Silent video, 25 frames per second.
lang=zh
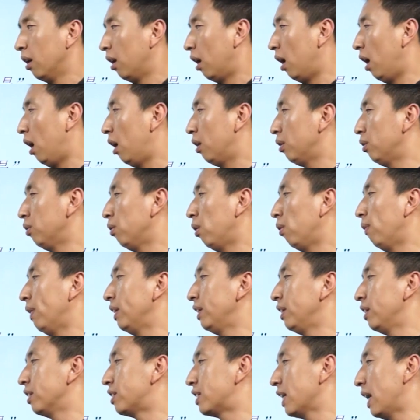好，如果
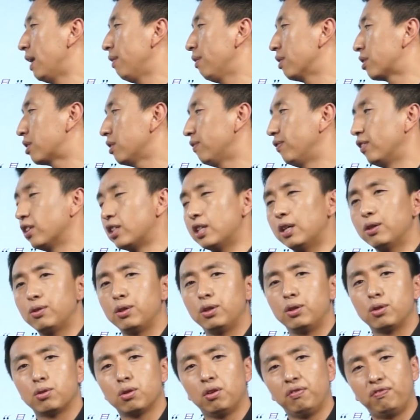问你战略是否正
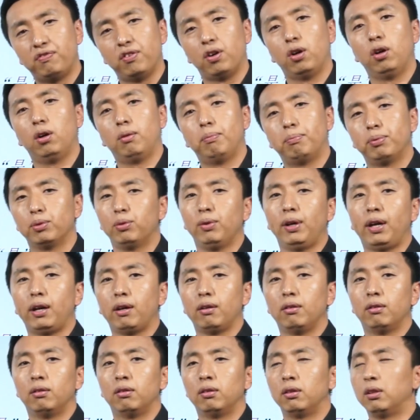确，你说否，不对，
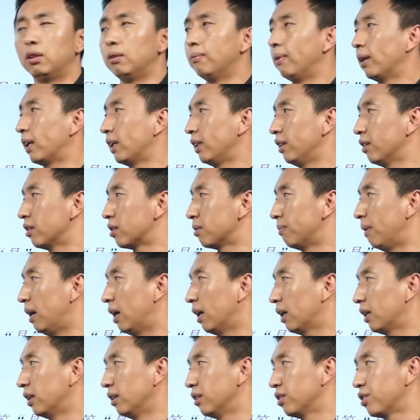那么肯定什
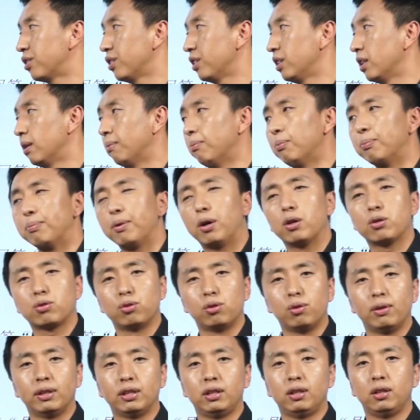么？可能是你的目标
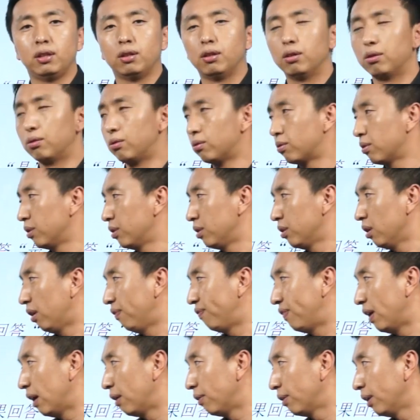出了问题。所以说你要
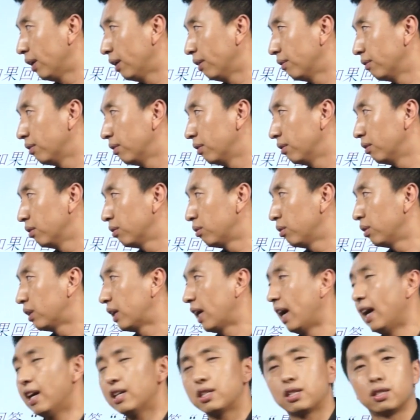返回最
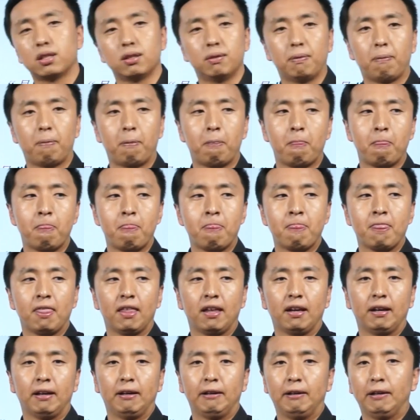开始，
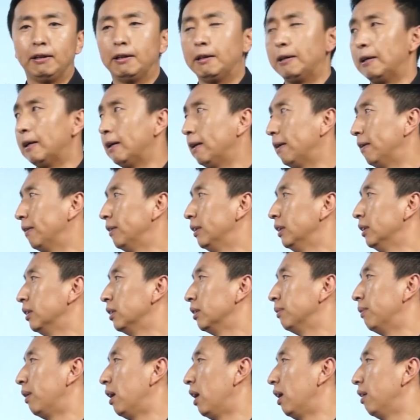啊，
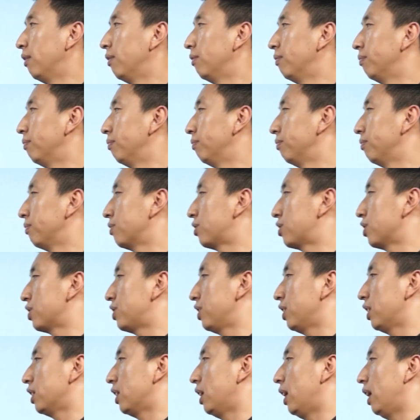那么这
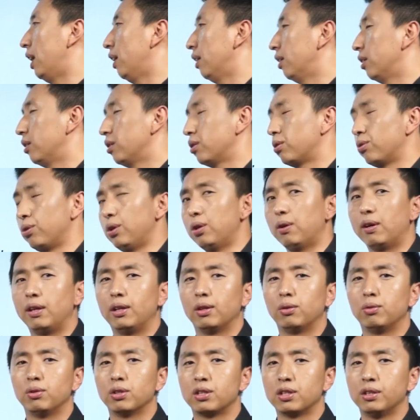是一个循环
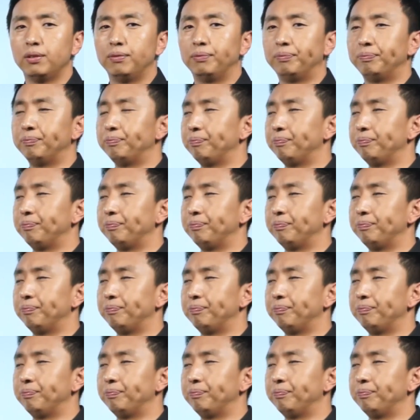的过程。